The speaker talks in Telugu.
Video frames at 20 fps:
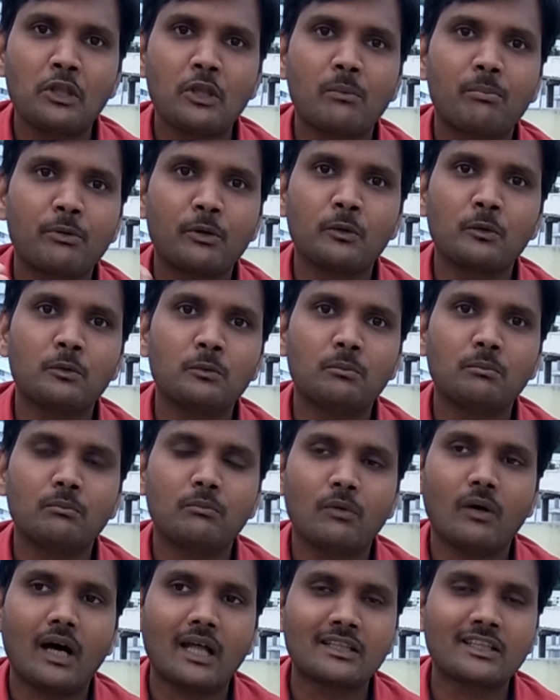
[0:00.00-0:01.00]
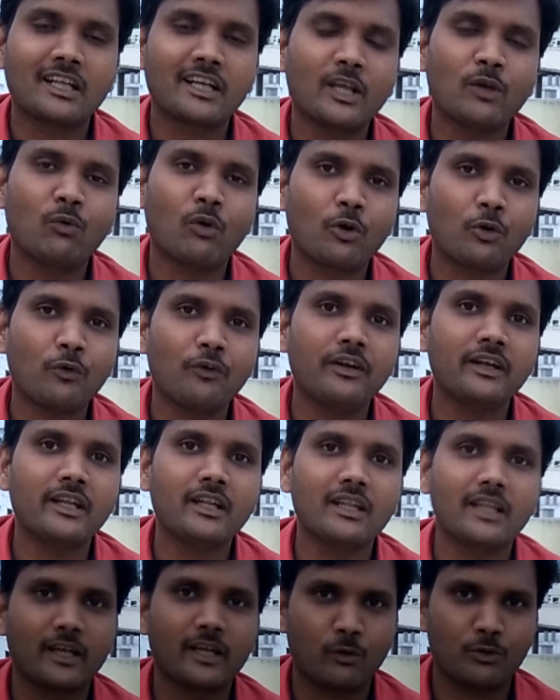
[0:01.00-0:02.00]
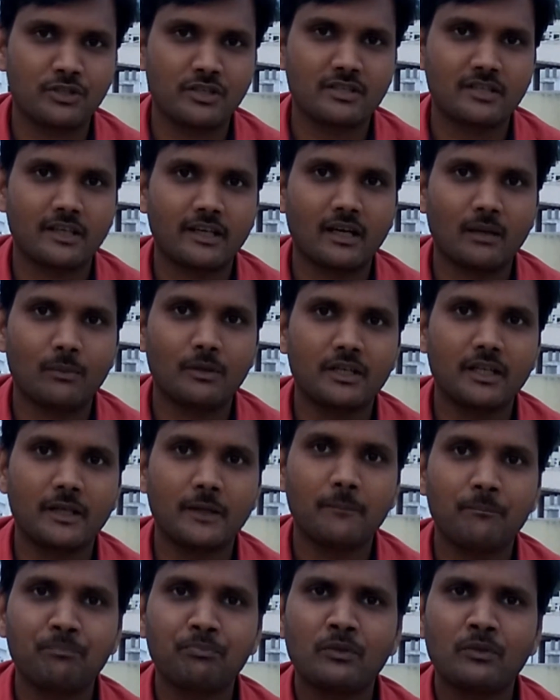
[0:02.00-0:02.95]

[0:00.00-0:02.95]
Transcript: ఇప్పుడు అందరికీ వన్ ట్వంటీల దగ్గరికి వచ్చేసాయి కాబట్టి